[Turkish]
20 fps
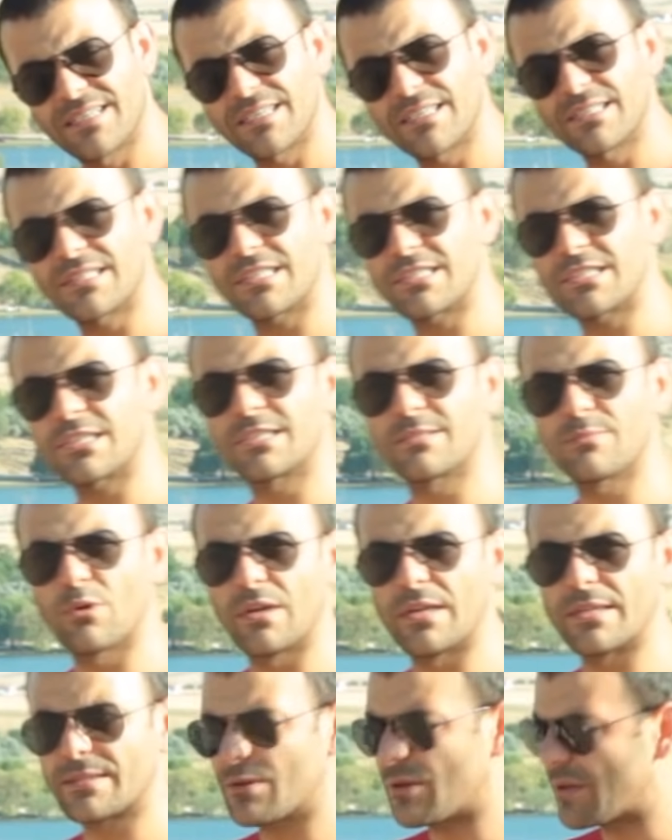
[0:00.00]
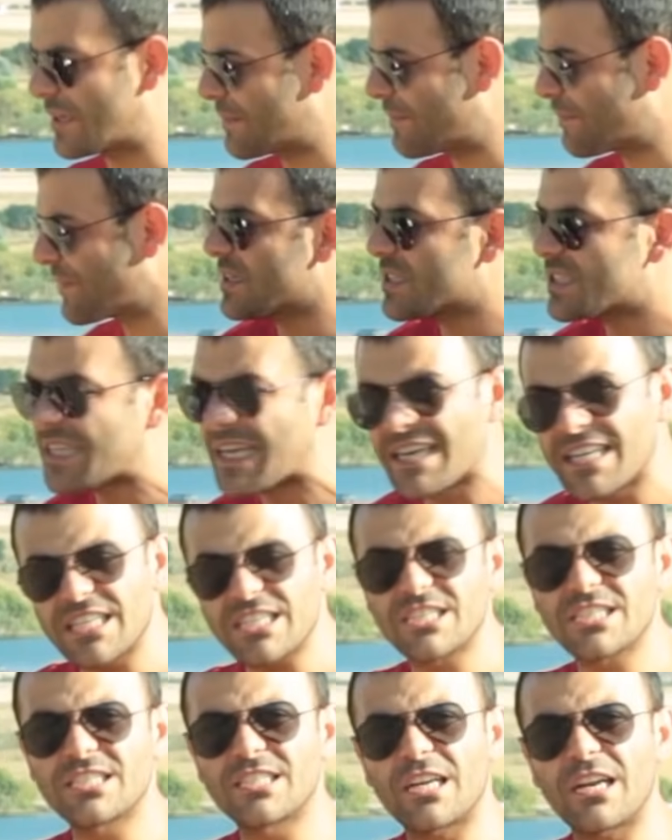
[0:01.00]
Kısacası böyle söyleyeyim. Şehir
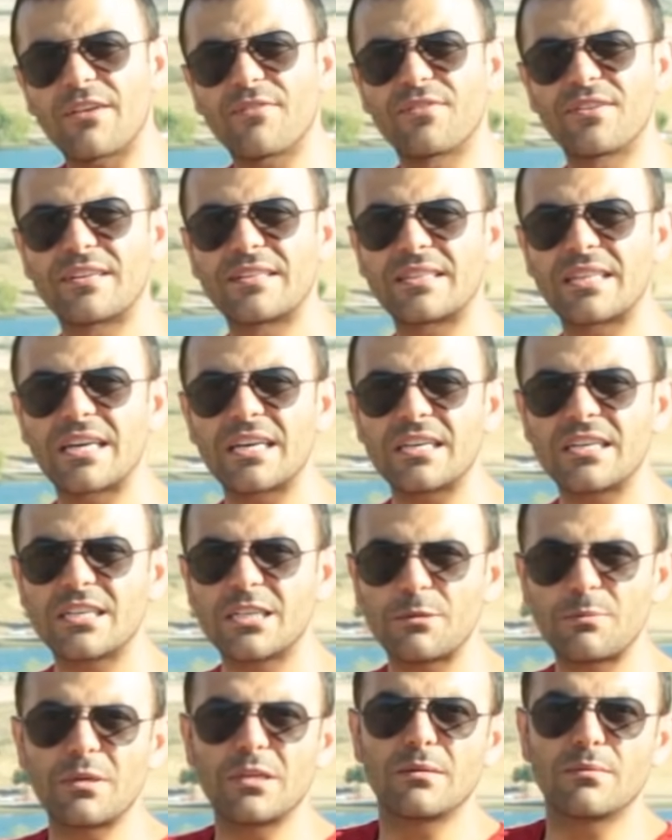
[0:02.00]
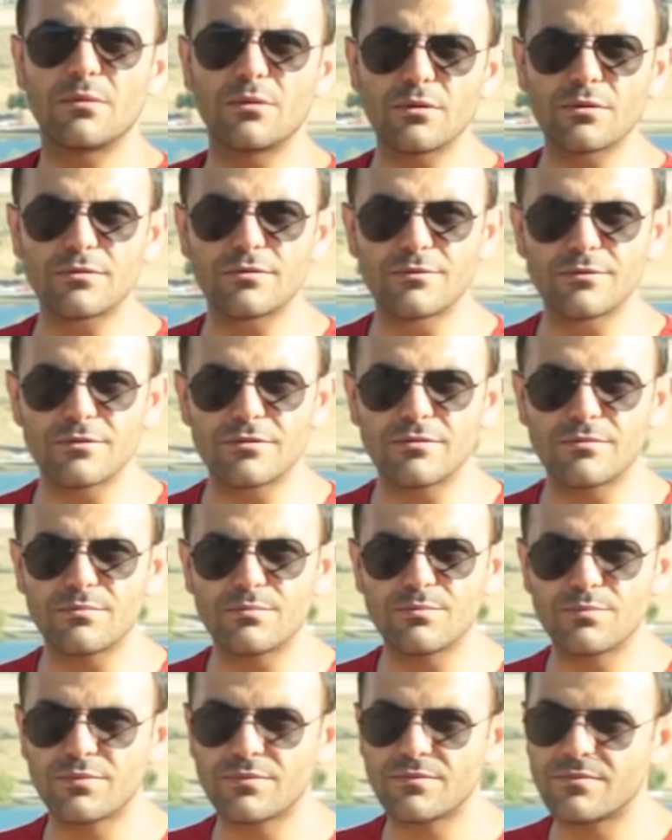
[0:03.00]
içi trafiğinde ki beni biliyorsunuz
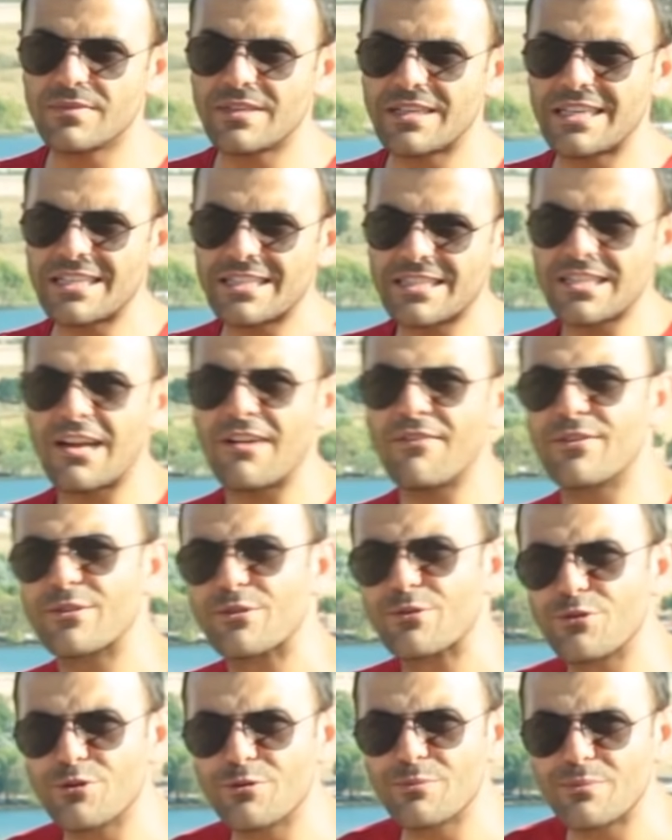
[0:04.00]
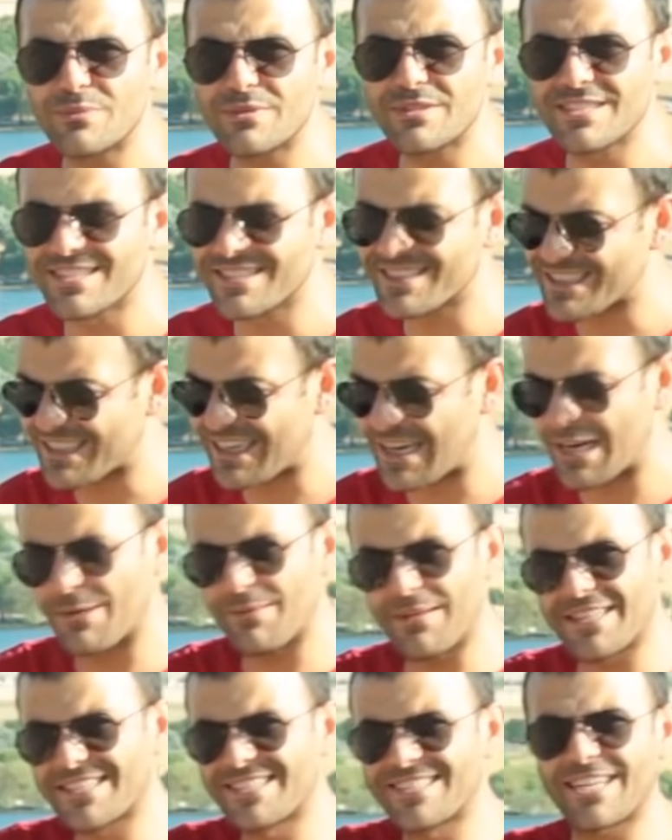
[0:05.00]
İtiraf ediyorum
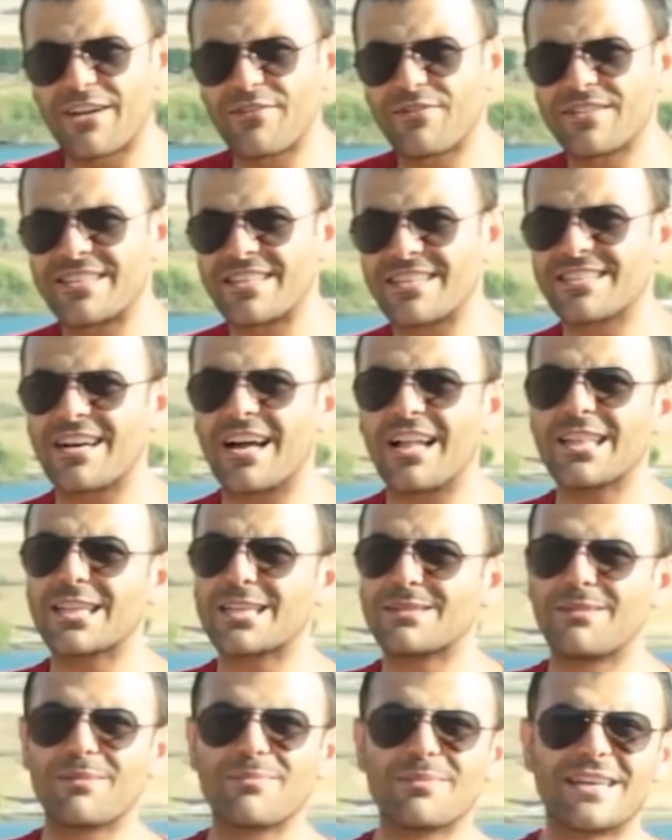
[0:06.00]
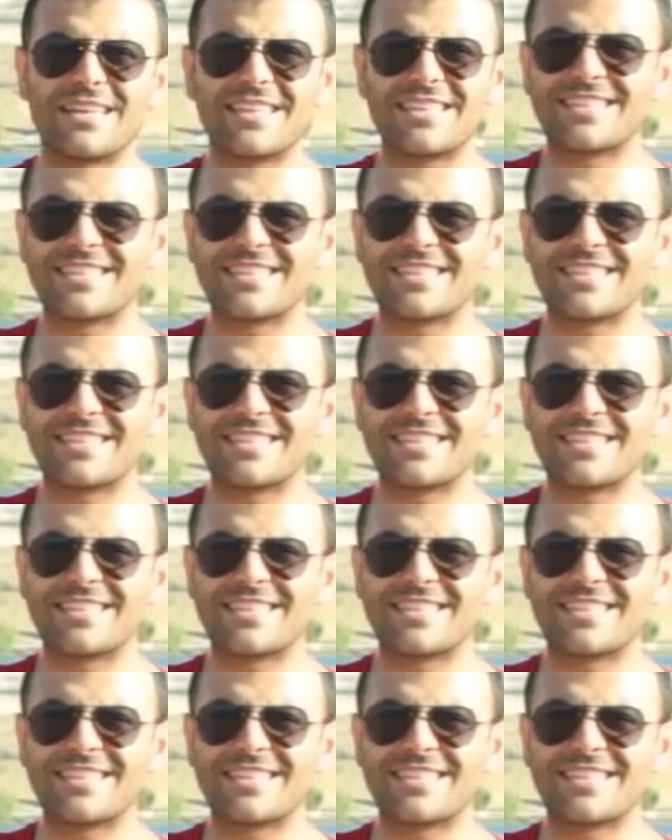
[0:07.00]
kalabalık trafikte kaldırıma bile